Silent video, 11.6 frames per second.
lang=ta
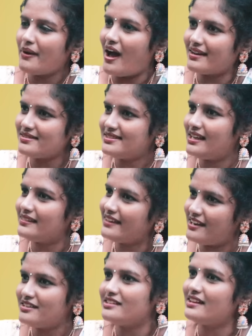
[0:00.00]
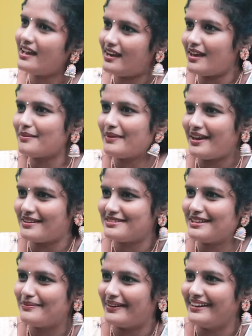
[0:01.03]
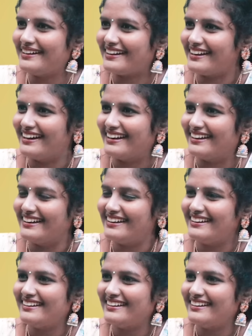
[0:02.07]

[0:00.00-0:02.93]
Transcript: அரசியல் தெரிஞ்சுதான் எல்லாருமே அரசியல் பண்ணிட்டு இருக்காங்க அரசியல்